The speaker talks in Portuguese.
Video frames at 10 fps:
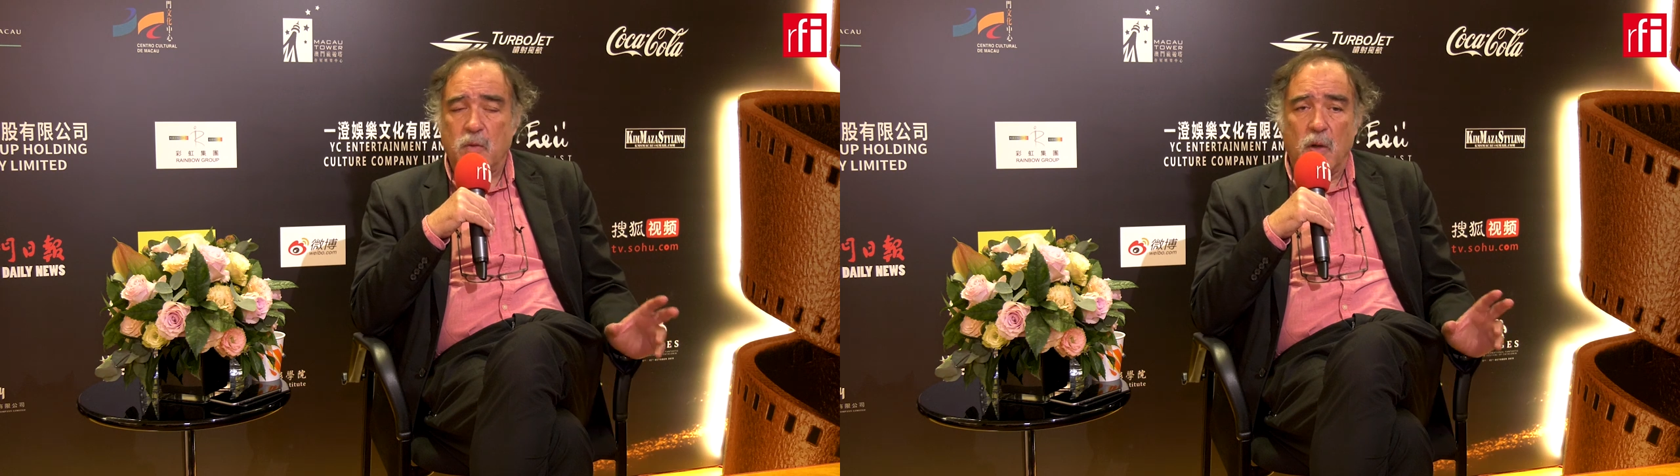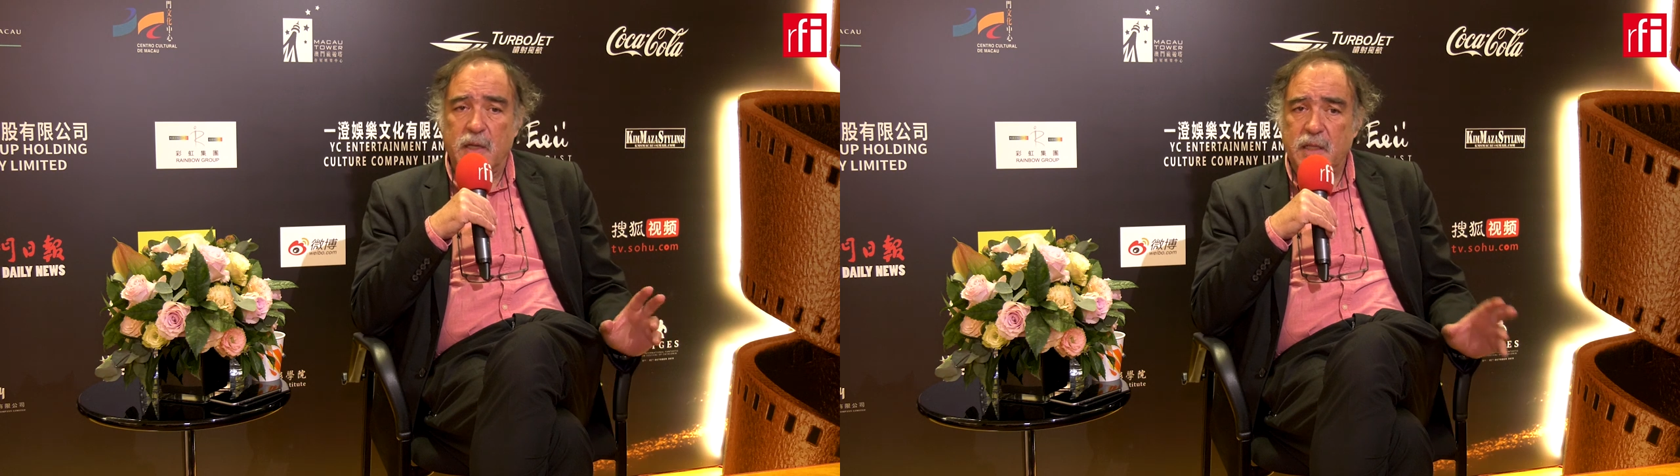
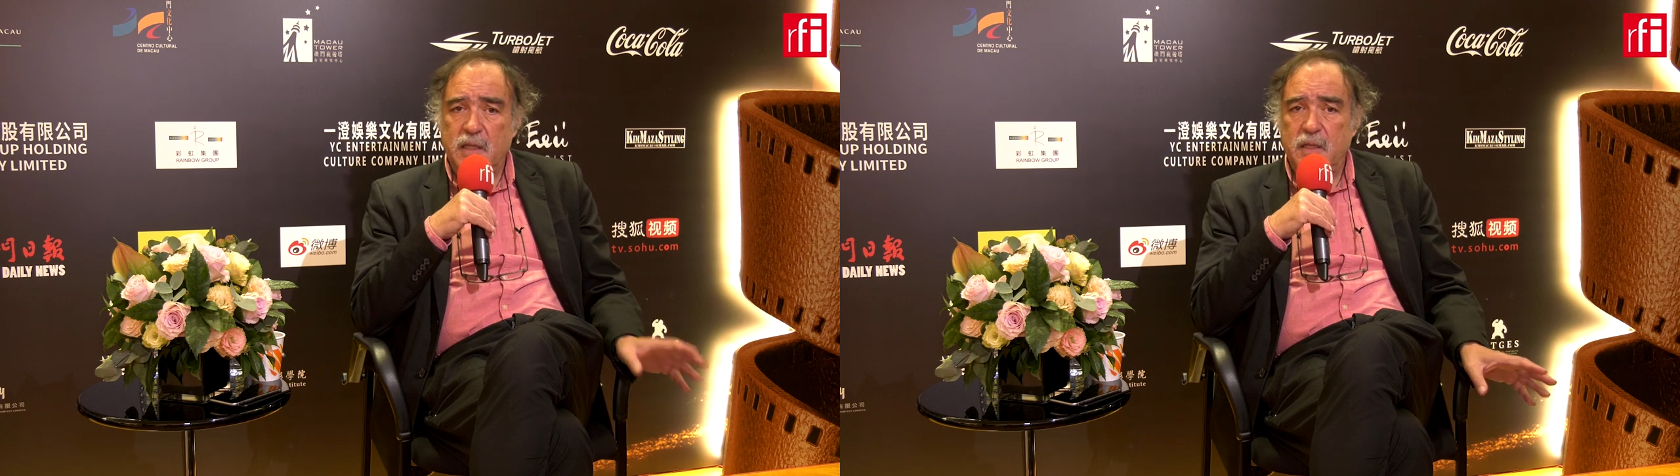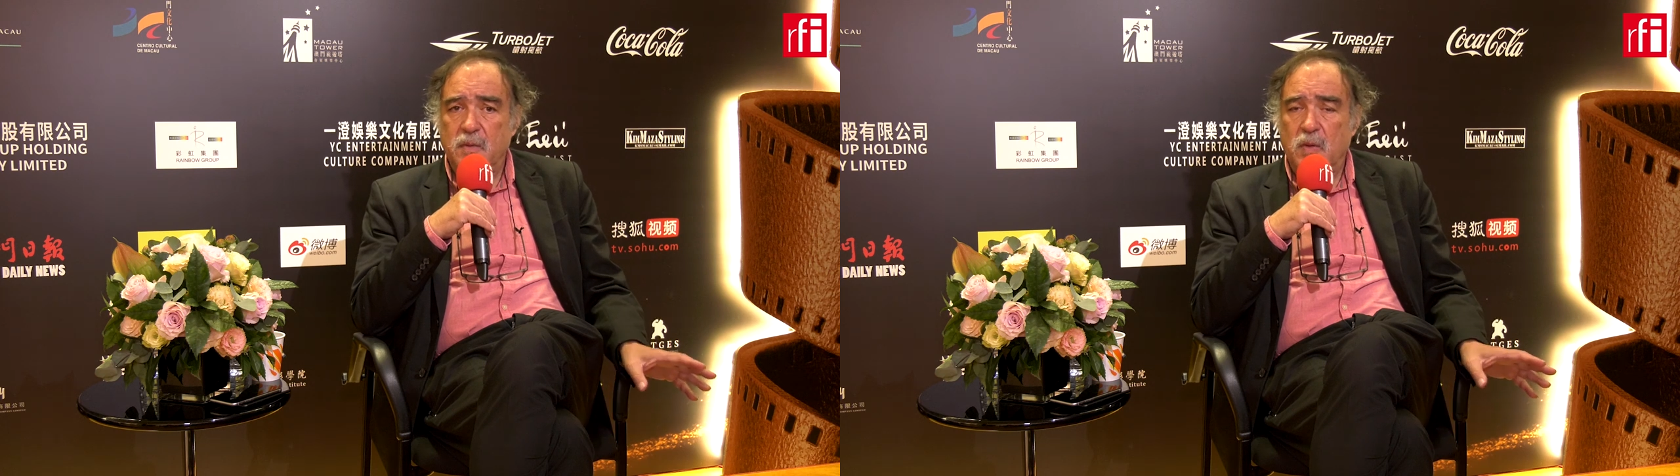qualquer,
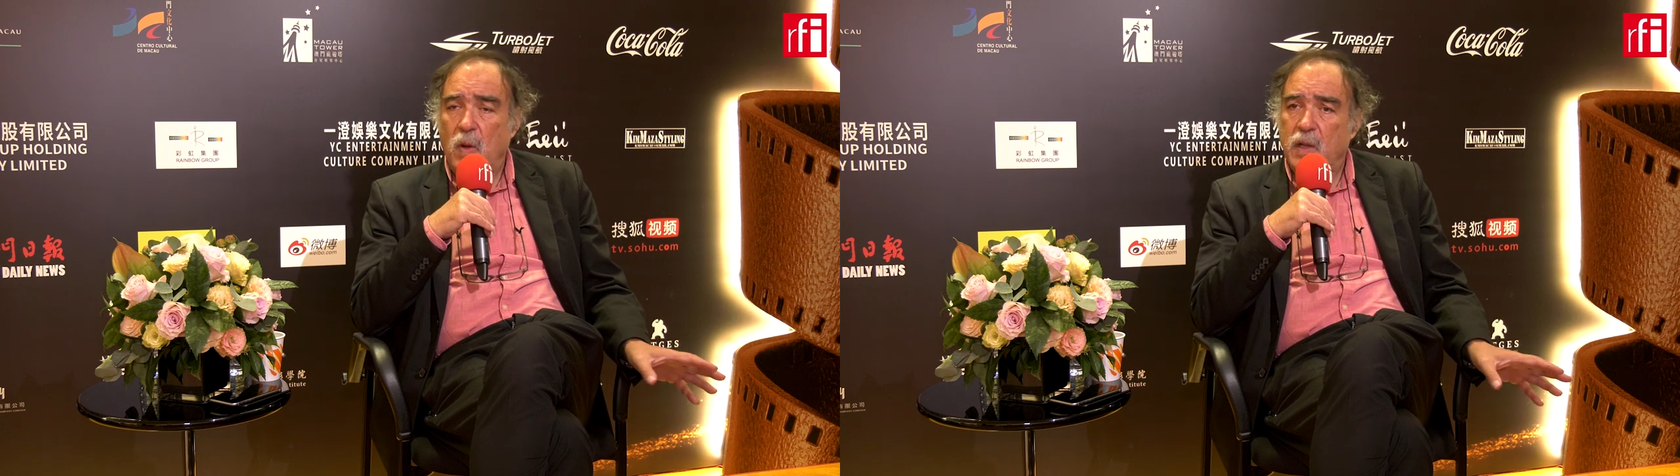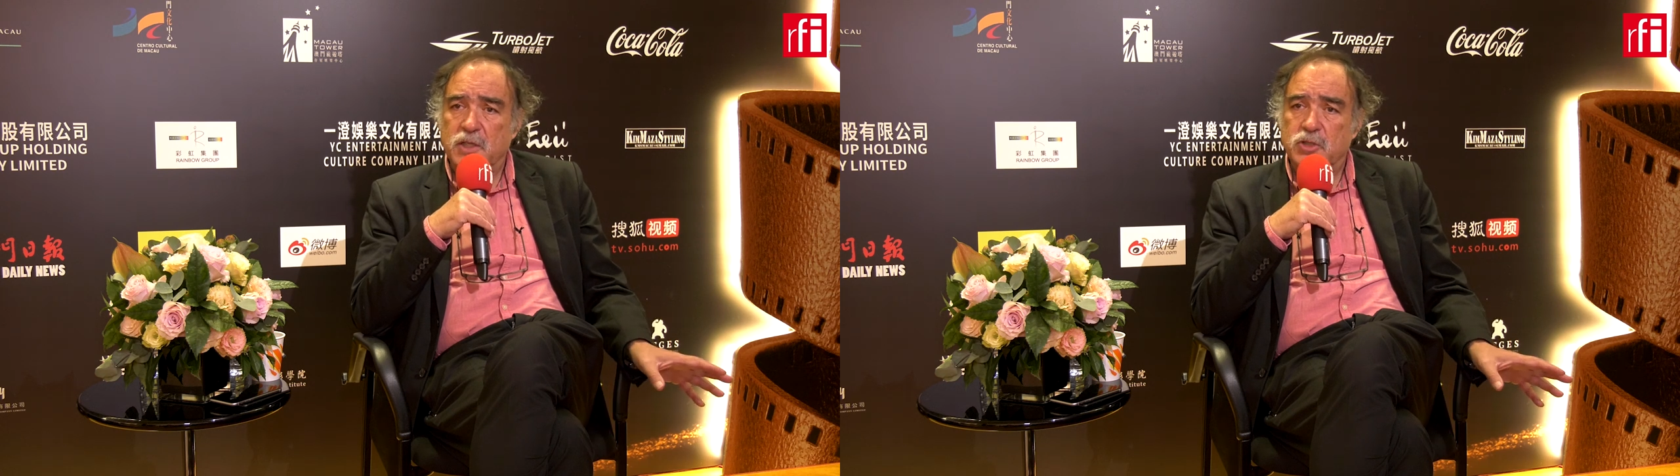qualquer